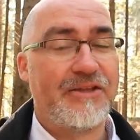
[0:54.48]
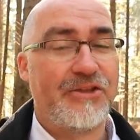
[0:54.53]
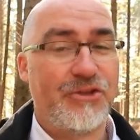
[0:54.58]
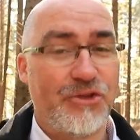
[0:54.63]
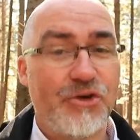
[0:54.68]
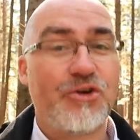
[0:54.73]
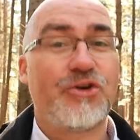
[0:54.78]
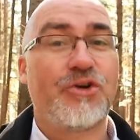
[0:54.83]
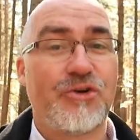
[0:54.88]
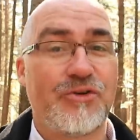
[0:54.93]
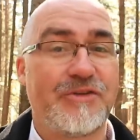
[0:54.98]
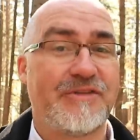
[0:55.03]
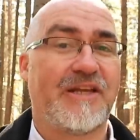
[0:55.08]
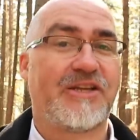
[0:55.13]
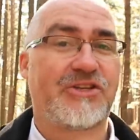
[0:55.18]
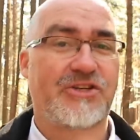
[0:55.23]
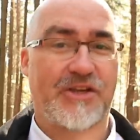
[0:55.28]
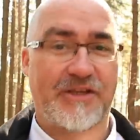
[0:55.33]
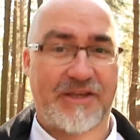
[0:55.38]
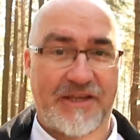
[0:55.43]
Noch
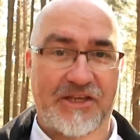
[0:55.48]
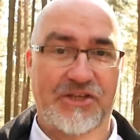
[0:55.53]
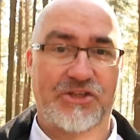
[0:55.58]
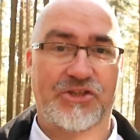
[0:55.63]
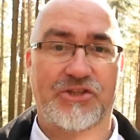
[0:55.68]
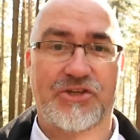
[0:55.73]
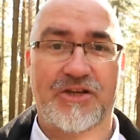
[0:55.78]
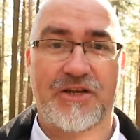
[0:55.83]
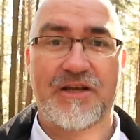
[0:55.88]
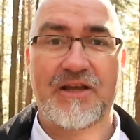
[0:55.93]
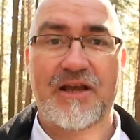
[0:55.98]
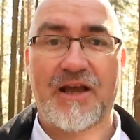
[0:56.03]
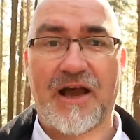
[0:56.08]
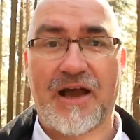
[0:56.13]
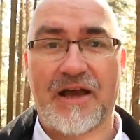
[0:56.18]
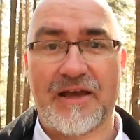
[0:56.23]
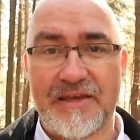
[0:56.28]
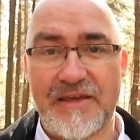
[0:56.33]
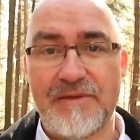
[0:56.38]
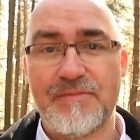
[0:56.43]
oznacza jeszcze,
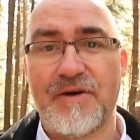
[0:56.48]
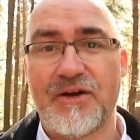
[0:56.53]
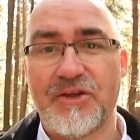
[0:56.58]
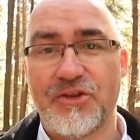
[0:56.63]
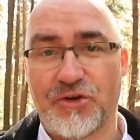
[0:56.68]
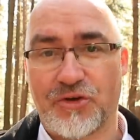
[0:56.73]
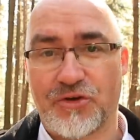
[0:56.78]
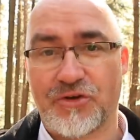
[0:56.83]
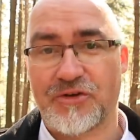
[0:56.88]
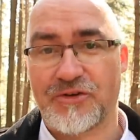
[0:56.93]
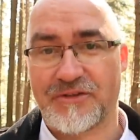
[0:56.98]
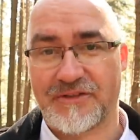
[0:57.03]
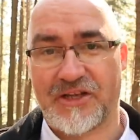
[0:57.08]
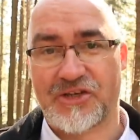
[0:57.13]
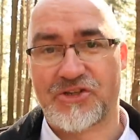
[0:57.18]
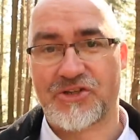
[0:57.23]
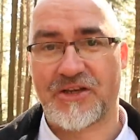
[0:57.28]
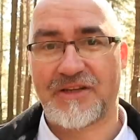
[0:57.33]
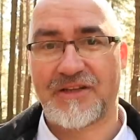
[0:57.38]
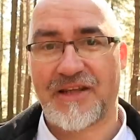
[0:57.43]
a Imanoch
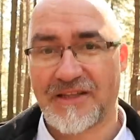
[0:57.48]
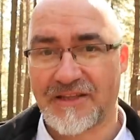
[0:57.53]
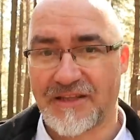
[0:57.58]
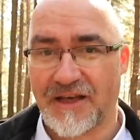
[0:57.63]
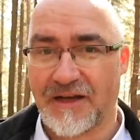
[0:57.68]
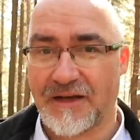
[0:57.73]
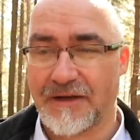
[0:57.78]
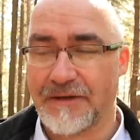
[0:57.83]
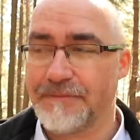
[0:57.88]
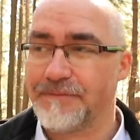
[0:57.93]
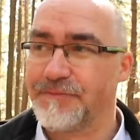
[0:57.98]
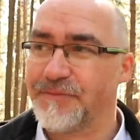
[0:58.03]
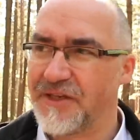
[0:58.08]
oznacza nadal.